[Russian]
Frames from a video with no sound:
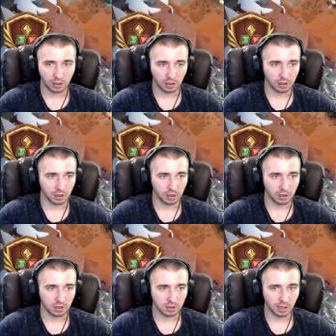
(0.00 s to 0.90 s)
э,
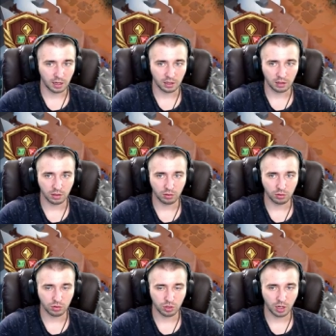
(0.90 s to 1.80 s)
кристаллики на
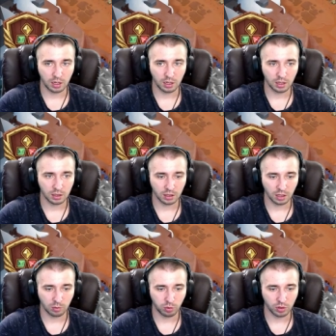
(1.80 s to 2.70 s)
улучшение, я
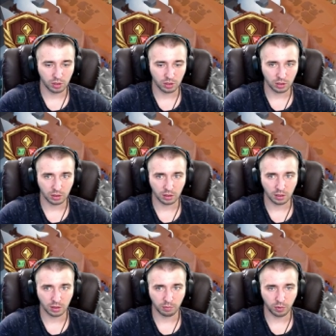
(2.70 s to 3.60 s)
так понял,
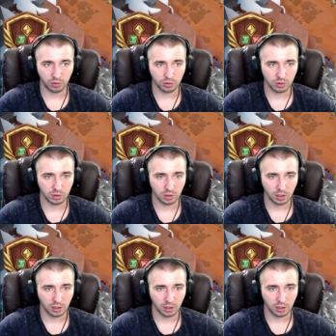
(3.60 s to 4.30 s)
э, плюс